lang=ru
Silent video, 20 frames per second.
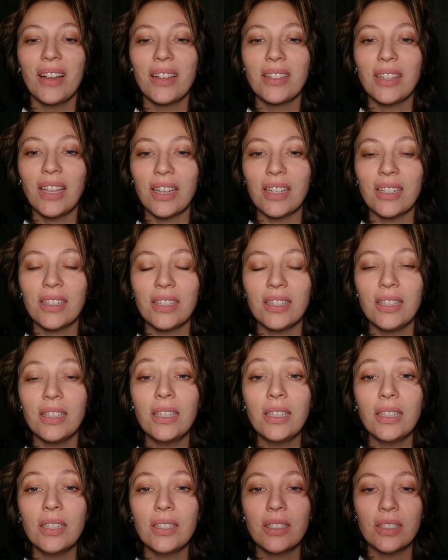Так, и
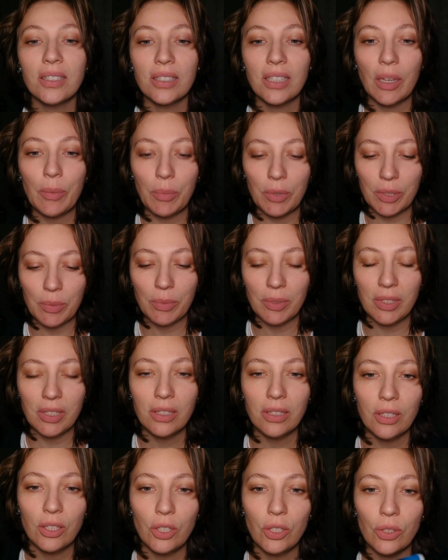я
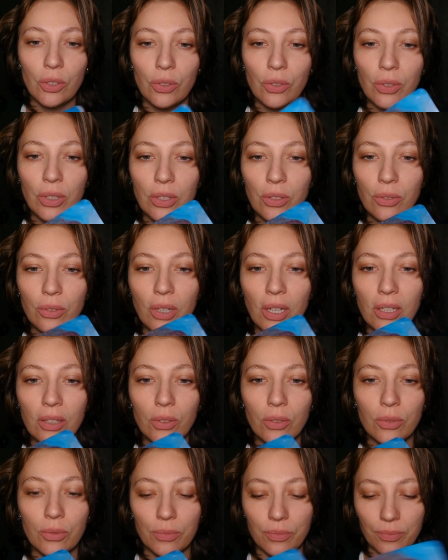посмотрела еще одну
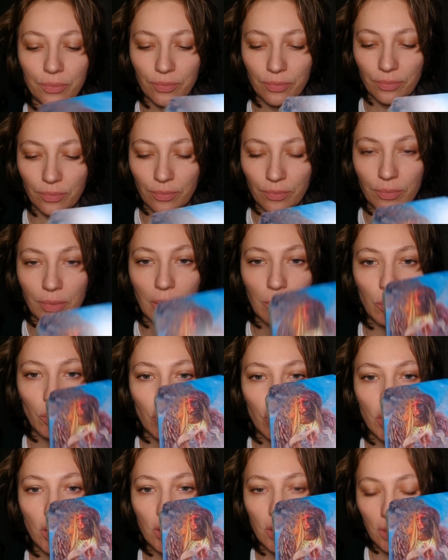карту
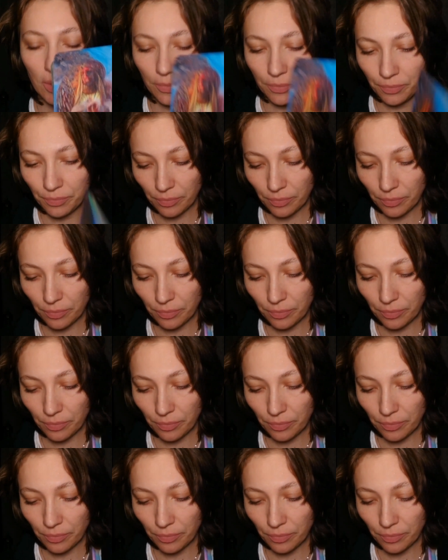пробуждения.